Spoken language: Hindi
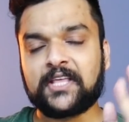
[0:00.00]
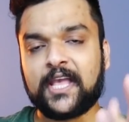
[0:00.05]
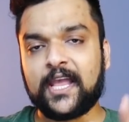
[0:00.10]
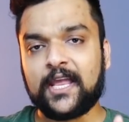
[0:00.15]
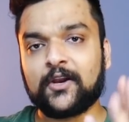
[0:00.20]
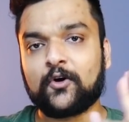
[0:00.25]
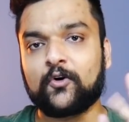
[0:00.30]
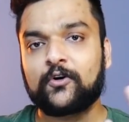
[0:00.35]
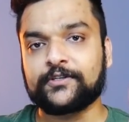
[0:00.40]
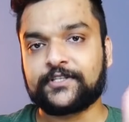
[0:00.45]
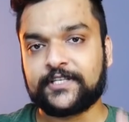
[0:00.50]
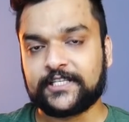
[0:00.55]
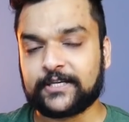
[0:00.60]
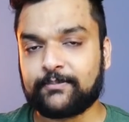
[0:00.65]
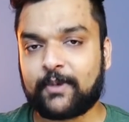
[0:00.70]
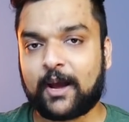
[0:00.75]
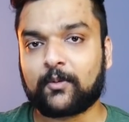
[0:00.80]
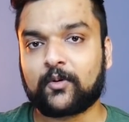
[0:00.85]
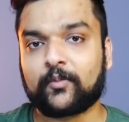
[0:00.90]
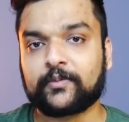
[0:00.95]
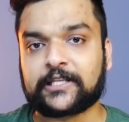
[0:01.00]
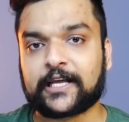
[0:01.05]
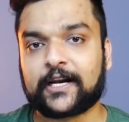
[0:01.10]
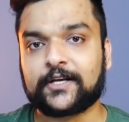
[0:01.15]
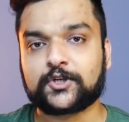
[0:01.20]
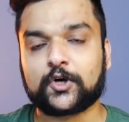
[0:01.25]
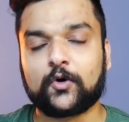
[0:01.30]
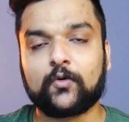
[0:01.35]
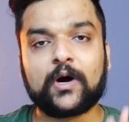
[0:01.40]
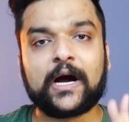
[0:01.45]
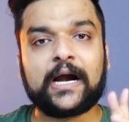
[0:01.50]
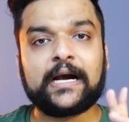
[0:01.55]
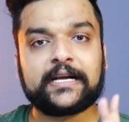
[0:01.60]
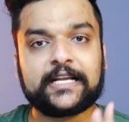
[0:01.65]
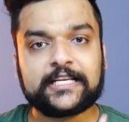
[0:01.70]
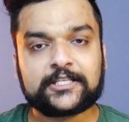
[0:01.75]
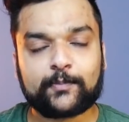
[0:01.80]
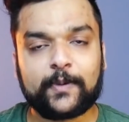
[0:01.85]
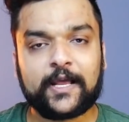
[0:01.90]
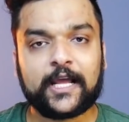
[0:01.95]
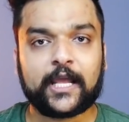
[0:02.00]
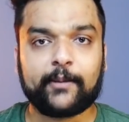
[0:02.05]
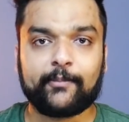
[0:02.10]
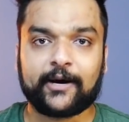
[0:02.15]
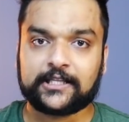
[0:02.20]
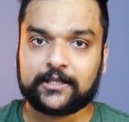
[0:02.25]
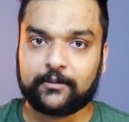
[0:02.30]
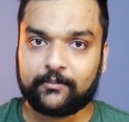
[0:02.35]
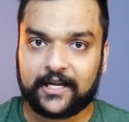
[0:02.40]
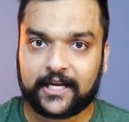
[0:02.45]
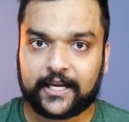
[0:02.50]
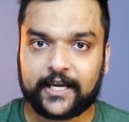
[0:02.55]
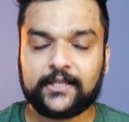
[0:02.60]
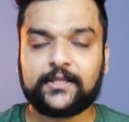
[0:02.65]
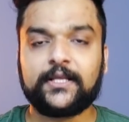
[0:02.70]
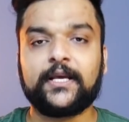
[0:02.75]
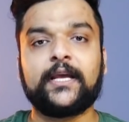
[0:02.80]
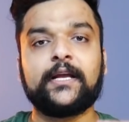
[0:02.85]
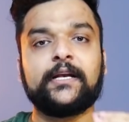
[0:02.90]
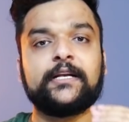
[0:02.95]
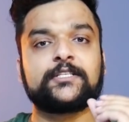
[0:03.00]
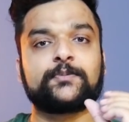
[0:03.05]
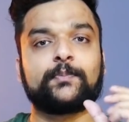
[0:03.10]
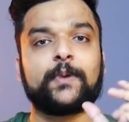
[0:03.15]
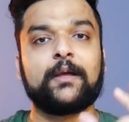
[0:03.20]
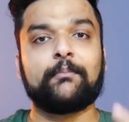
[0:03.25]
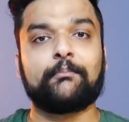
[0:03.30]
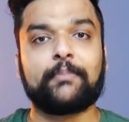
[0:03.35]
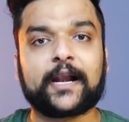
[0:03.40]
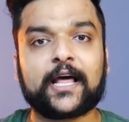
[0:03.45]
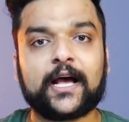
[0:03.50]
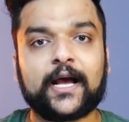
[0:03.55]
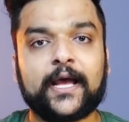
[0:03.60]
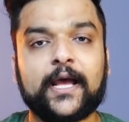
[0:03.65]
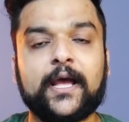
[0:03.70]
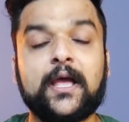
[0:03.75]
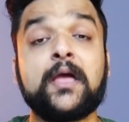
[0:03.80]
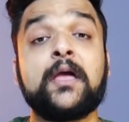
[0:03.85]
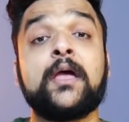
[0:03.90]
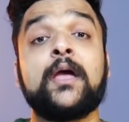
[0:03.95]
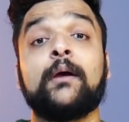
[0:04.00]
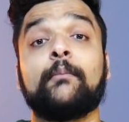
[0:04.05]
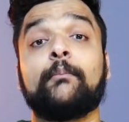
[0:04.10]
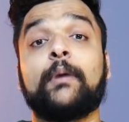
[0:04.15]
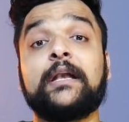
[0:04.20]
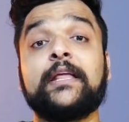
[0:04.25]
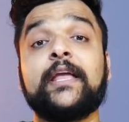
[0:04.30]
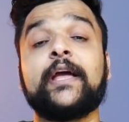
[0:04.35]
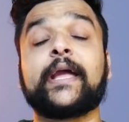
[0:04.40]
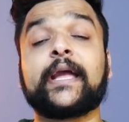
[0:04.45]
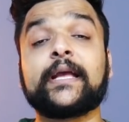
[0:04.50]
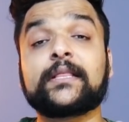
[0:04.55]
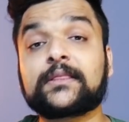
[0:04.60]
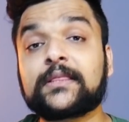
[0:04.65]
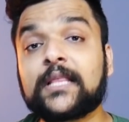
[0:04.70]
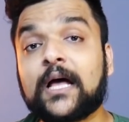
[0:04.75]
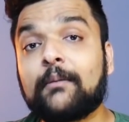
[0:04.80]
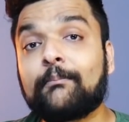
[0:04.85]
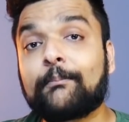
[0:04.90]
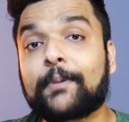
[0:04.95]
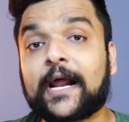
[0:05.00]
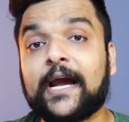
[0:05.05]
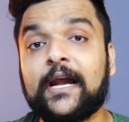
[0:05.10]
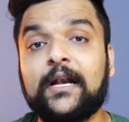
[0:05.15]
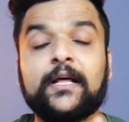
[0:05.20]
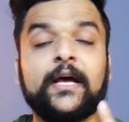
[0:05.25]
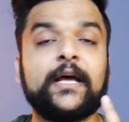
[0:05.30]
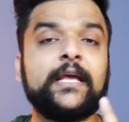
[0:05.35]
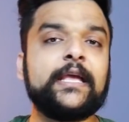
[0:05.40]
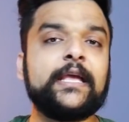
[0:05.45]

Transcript: तीन और चीजें मैं आपको बताना चाहूंगा डिस्प्ले की बात हमने की थी कि डिस्प्ले बड़ा है बट ये कितना ब्राइट है